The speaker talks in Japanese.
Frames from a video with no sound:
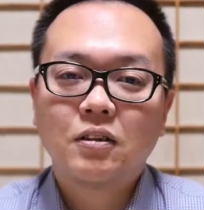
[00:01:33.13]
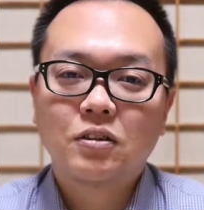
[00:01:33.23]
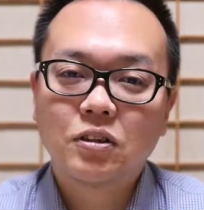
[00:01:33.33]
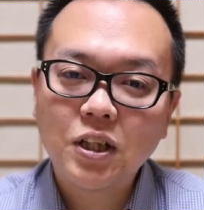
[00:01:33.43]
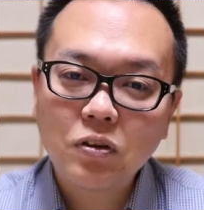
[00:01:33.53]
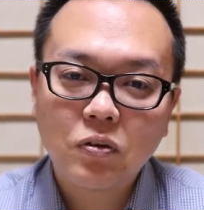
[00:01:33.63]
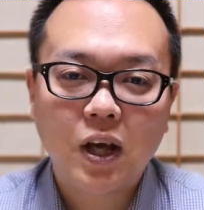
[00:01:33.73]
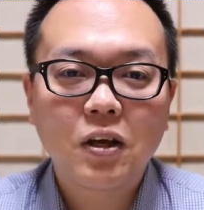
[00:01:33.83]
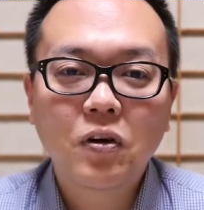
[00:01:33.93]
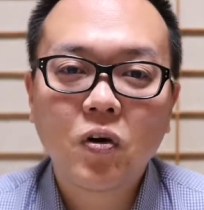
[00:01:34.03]
次の
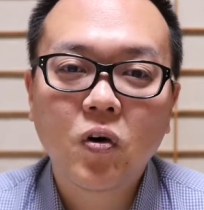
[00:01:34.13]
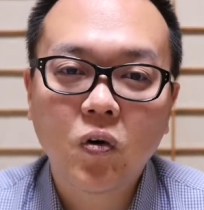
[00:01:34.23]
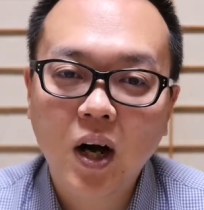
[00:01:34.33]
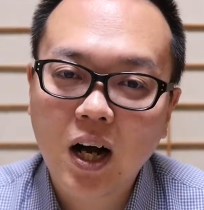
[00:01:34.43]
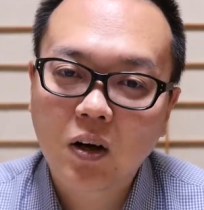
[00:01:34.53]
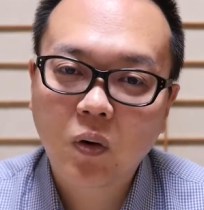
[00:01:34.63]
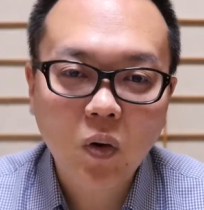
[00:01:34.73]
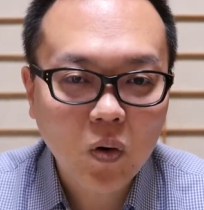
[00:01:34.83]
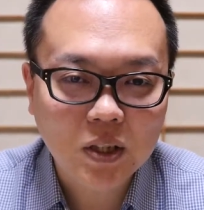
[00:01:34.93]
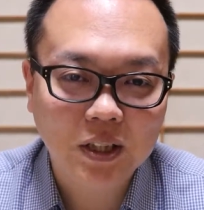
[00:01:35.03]
元号は
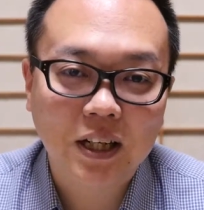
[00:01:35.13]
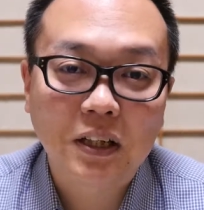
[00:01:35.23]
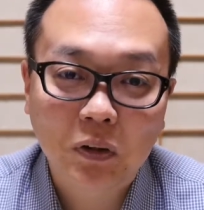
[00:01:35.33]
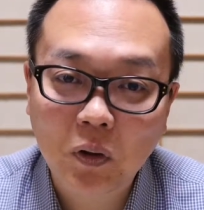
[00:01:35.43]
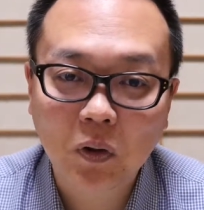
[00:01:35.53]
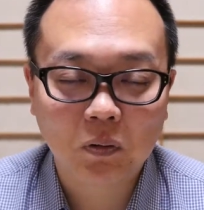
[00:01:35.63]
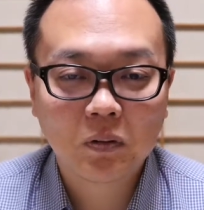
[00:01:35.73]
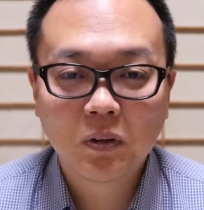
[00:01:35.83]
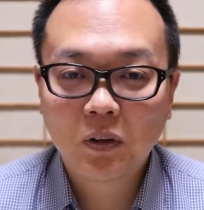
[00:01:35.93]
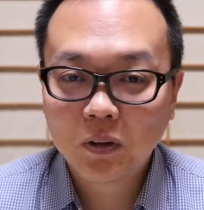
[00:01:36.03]
こうじゃないと
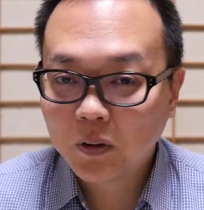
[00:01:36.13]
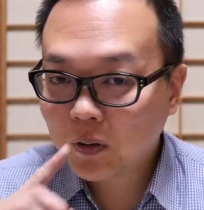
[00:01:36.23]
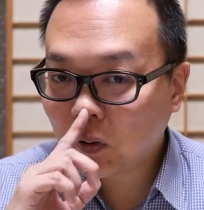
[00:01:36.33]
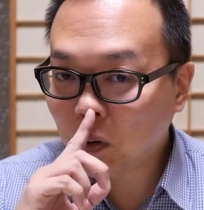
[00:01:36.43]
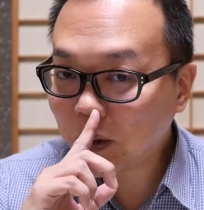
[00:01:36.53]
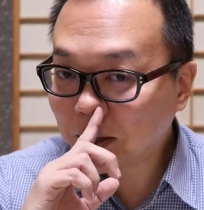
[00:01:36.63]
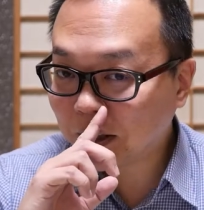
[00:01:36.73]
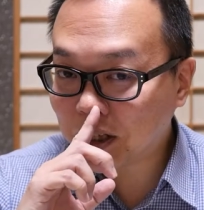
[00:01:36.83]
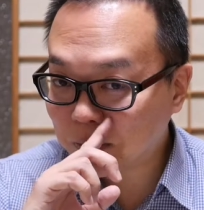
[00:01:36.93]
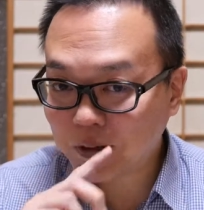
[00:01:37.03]
困っ
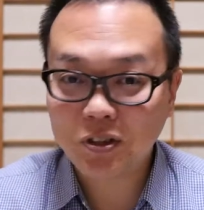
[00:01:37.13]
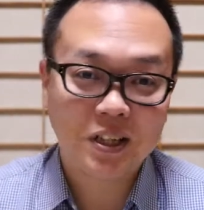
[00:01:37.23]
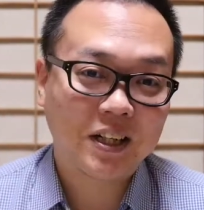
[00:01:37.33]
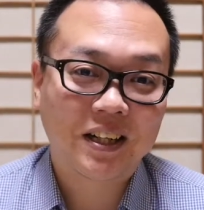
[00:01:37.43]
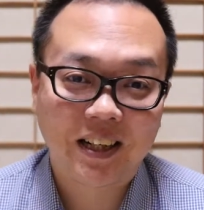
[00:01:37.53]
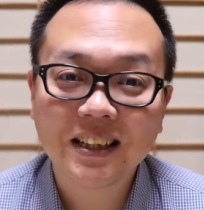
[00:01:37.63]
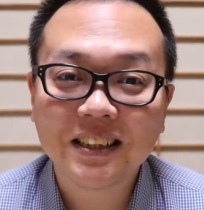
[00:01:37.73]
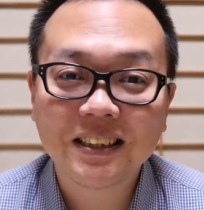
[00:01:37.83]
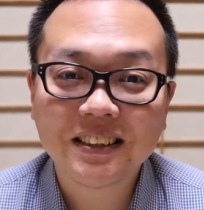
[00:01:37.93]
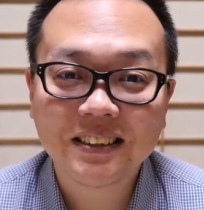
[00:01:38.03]
てしまうんじゃないかなっ
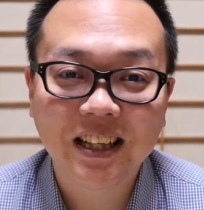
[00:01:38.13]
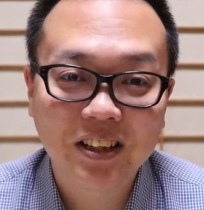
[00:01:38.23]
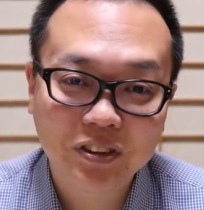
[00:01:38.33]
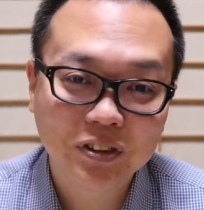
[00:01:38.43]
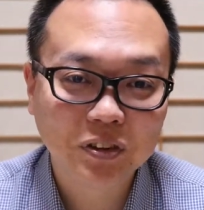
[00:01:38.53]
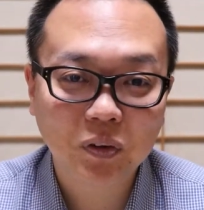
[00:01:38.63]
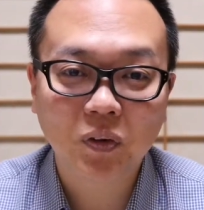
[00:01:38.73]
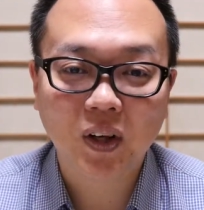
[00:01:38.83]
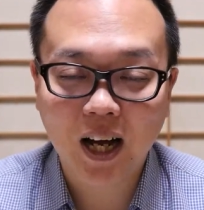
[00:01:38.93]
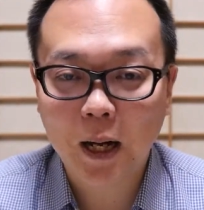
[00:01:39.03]
ていうこ
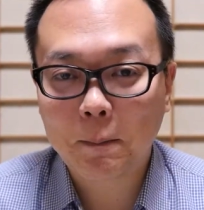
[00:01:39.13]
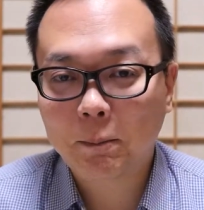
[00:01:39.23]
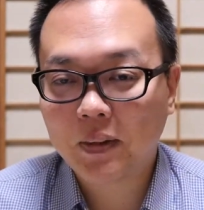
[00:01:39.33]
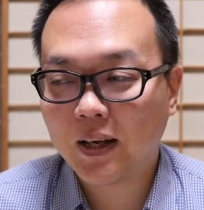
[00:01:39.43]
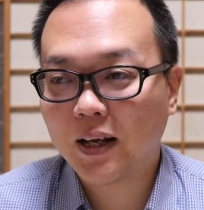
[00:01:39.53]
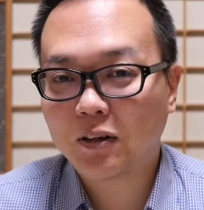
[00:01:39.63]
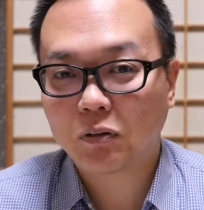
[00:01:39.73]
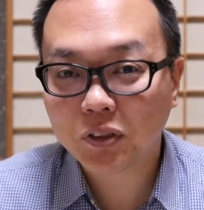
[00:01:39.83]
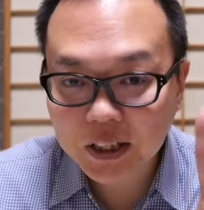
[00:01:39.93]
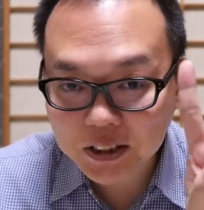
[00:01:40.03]
とが、えーと、
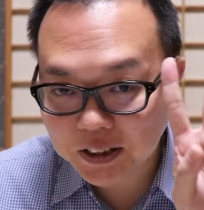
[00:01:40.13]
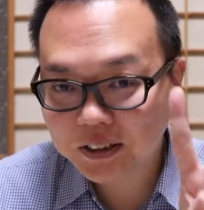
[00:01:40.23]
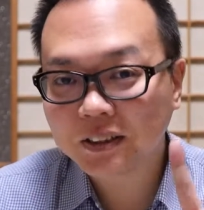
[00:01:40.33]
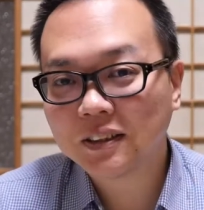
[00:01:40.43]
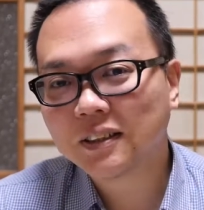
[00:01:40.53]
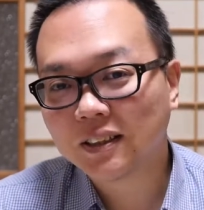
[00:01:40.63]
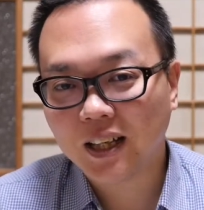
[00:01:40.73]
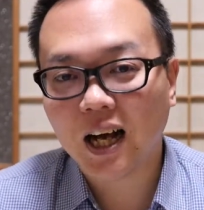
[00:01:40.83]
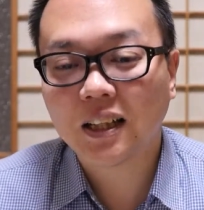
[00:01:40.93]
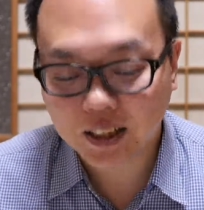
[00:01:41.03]
2つ
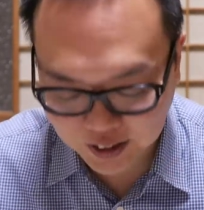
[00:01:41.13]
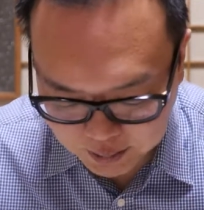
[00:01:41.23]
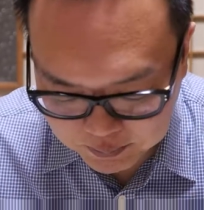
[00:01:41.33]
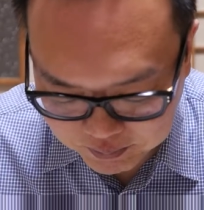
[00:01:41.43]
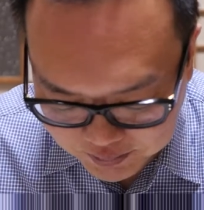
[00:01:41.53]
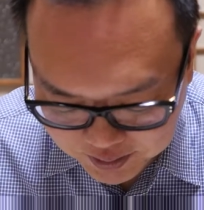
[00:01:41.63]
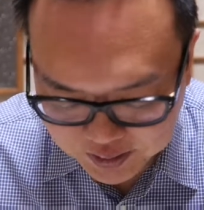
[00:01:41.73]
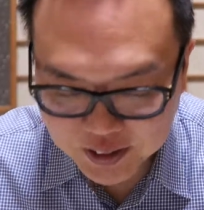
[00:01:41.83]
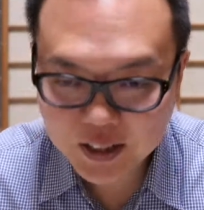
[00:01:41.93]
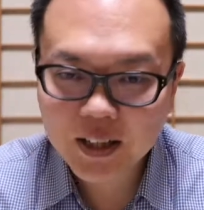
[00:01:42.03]
あってね
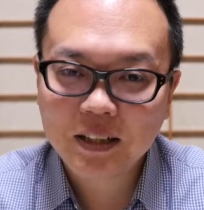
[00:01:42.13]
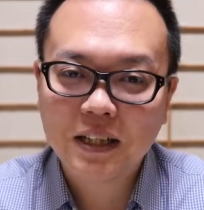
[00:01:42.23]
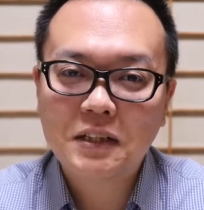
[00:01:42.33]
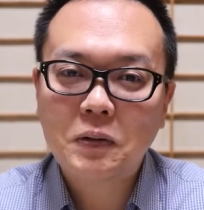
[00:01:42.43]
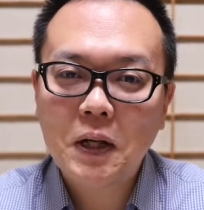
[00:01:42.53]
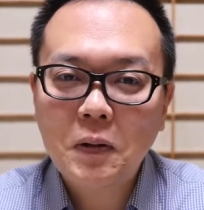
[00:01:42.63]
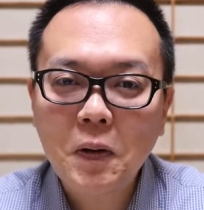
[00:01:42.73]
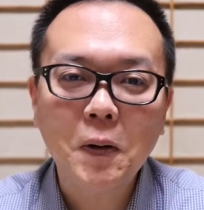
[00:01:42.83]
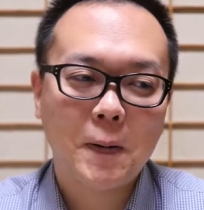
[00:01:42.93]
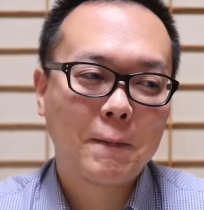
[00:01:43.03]
でそれ
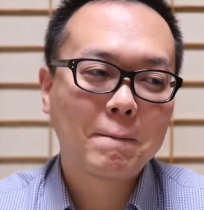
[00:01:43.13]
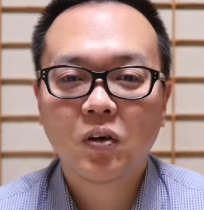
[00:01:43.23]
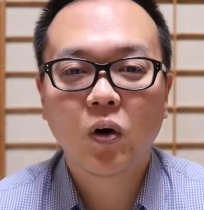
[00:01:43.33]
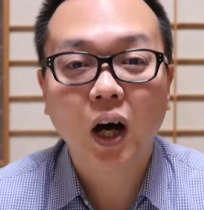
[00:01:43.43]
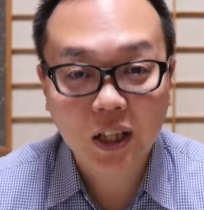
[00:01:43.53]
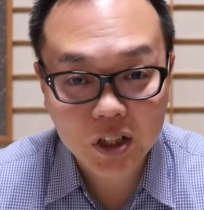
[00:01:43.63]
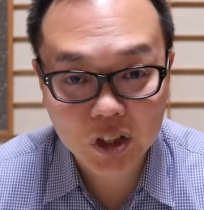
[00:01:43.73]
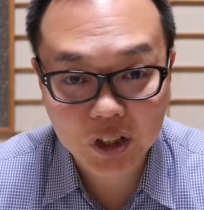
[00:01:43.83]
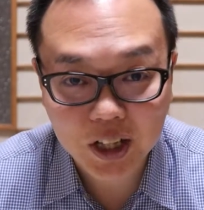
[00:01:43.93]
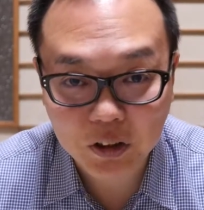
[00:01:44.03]
をお話
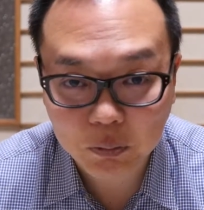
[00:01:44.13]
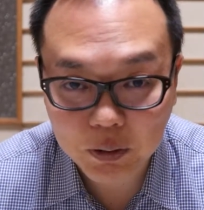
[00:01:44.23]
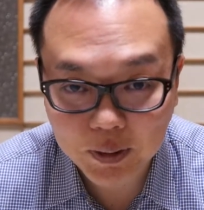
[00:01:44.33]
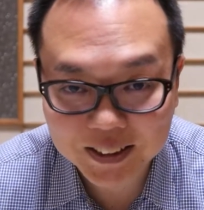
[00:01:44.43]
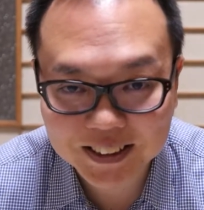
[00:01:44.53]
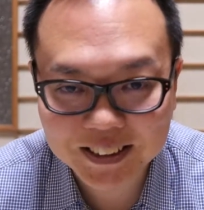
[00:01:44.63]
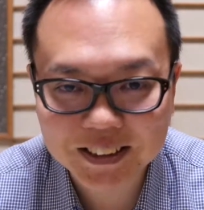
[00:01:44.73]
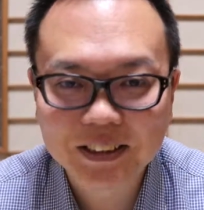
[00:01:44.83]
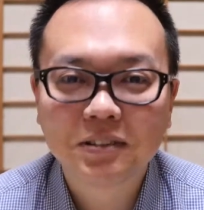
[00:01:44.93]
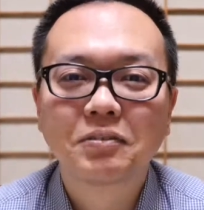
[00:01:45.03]
ししたいと思います
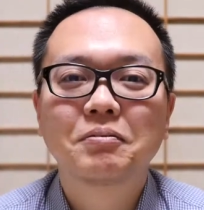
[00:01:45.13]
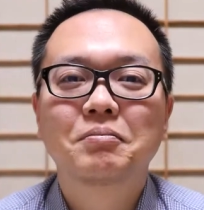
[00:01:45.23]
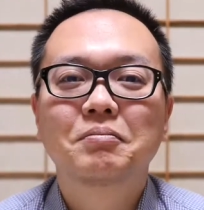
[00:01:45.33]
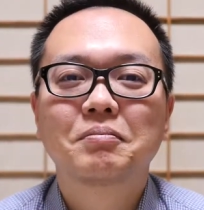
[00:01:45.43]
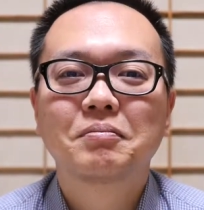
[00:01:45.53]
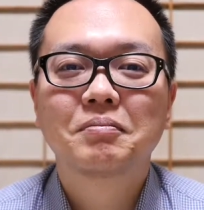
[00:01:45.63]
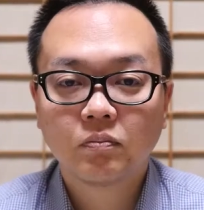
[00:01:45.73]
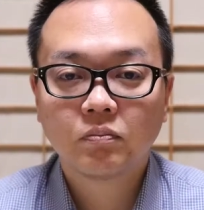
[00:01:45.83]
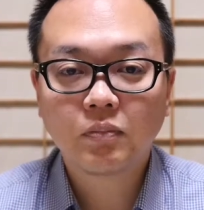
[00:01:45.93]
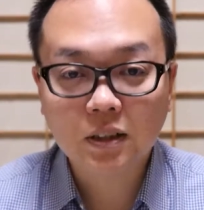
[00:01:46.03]

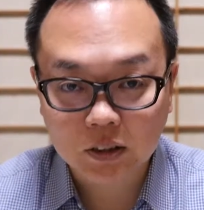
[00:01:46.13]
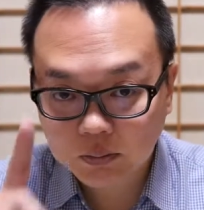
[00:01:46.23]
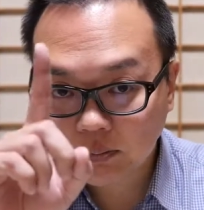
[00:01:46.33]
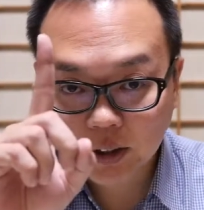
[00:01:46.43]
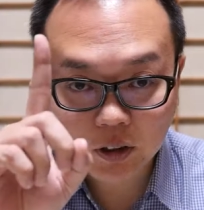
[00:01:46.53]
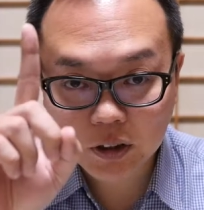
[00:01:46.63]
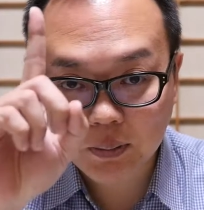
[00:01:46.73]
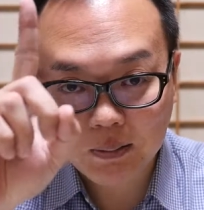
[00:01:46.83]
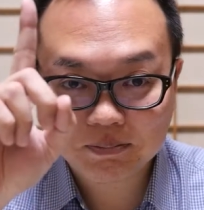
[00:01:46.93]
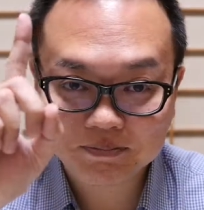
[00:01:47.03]
まず1つ目